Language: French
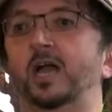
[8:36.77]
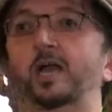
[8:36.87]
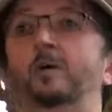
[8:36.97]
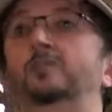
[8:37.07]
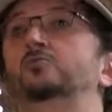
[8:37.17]

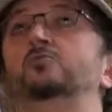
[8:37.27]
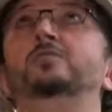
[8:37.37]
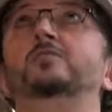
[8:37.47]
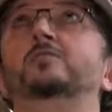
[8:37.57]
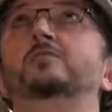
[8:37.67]

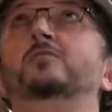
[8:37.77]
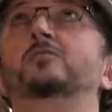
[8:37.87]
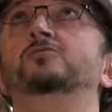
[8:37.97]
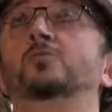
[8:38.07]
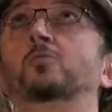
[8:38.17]
abasourdis
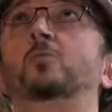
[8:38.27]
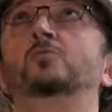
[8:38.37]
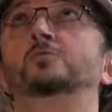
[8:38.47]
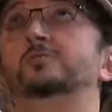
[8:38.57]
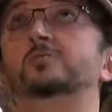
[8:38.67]
devant ce
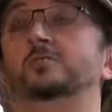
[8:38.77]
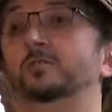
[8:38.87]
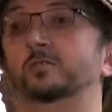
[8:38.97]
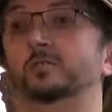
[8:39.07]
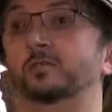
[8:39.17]
monstre